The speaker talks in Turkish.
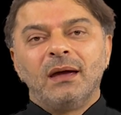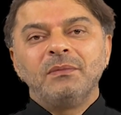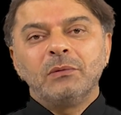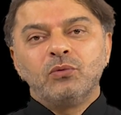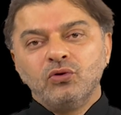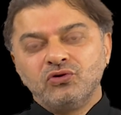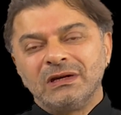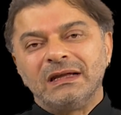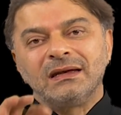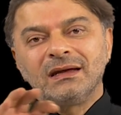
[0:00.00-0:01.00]
hem de bu
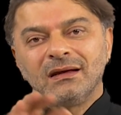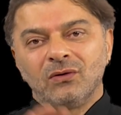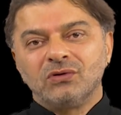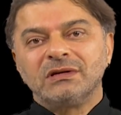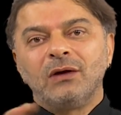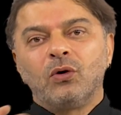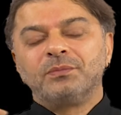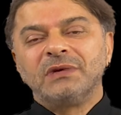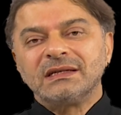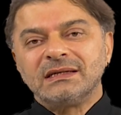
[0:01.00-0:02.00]
hücreleri özel
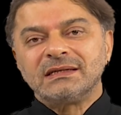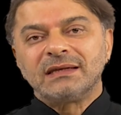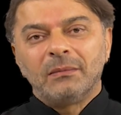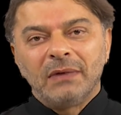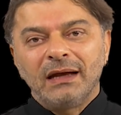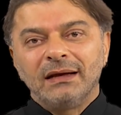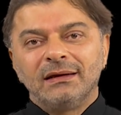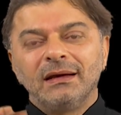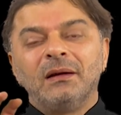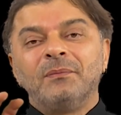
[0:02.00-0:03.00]
optik sistemlerle
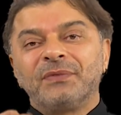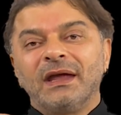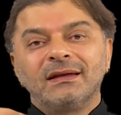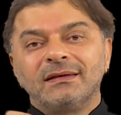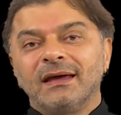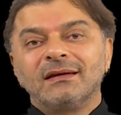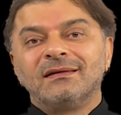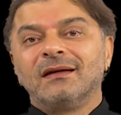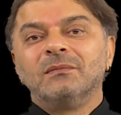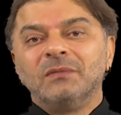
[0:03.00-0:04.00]
de tek tek
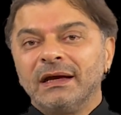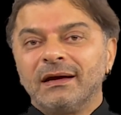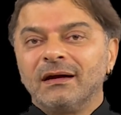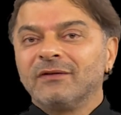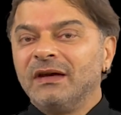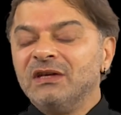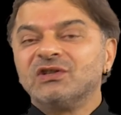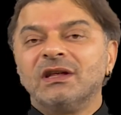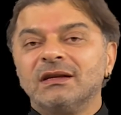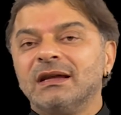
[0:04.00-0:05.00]
tanımlayarak ve
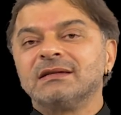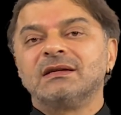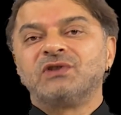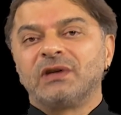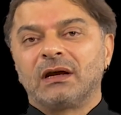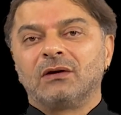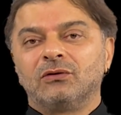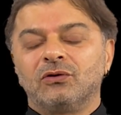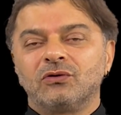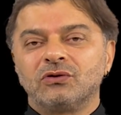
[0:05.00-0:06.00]
içlerinden seçerek
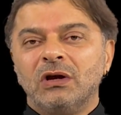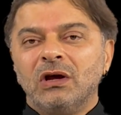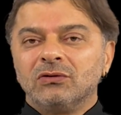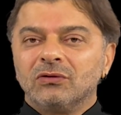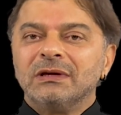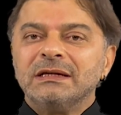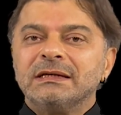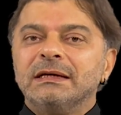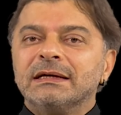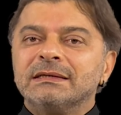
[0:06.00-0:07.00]
alıyoruz.
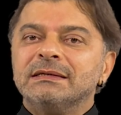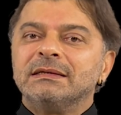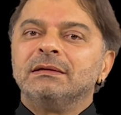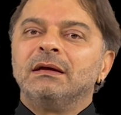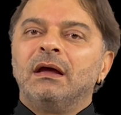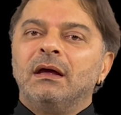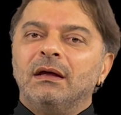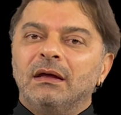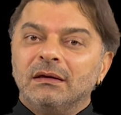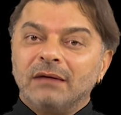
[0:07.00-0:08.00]
Dolayısıyla sizin
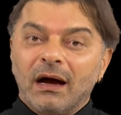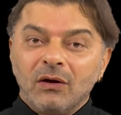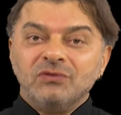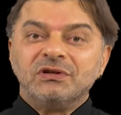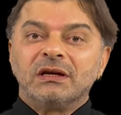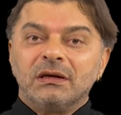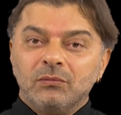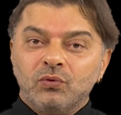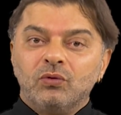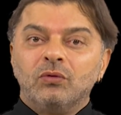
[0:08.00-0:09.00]
e, daha
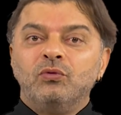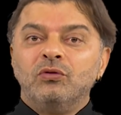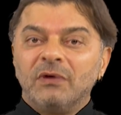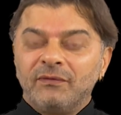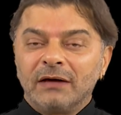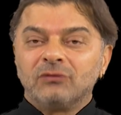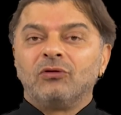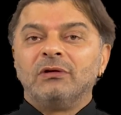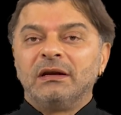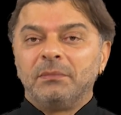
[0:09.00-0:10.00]
önceki bu büyüme
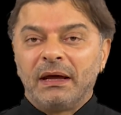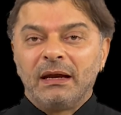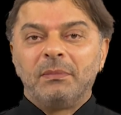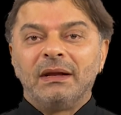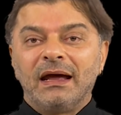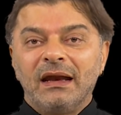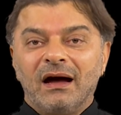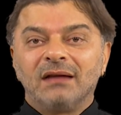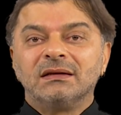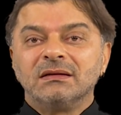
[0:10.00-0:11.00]
faktörleri PRP'lerle
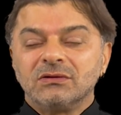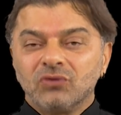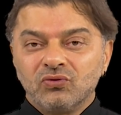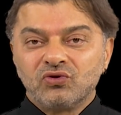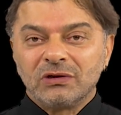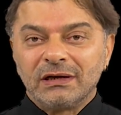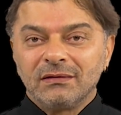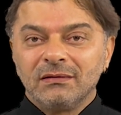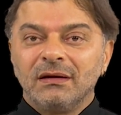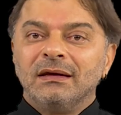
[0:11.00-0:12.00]
aldığınız
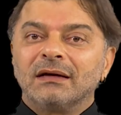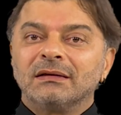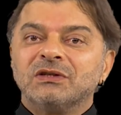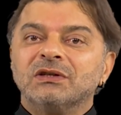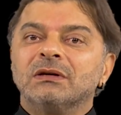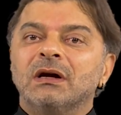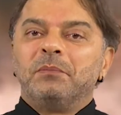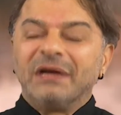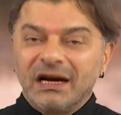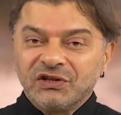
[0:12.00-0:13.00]
sonuçların yaklaşık
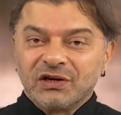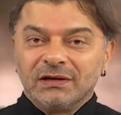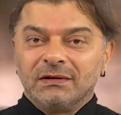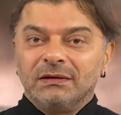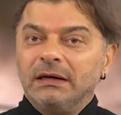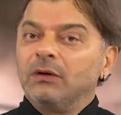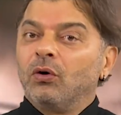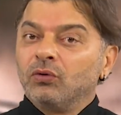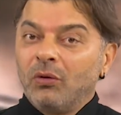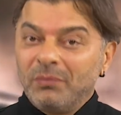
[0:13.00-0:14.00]
birkaç katı değil
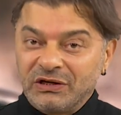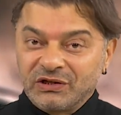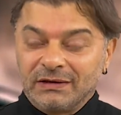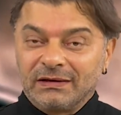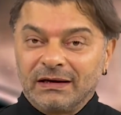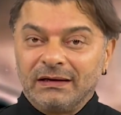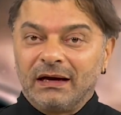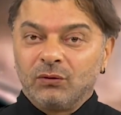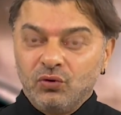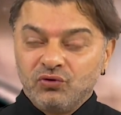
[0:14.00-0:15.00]
10-15 katı kadar
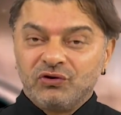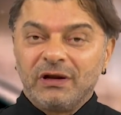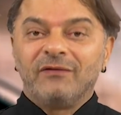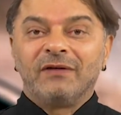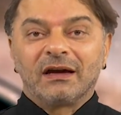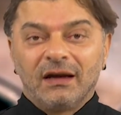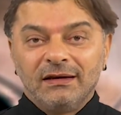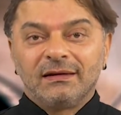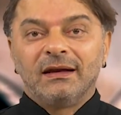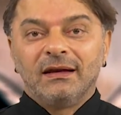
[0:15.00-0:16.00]
hücre ve
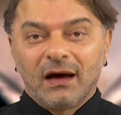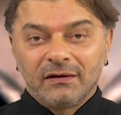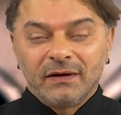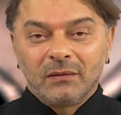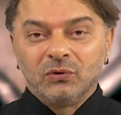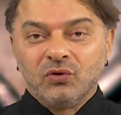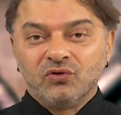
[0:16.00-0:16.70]
kaliteli anlamlı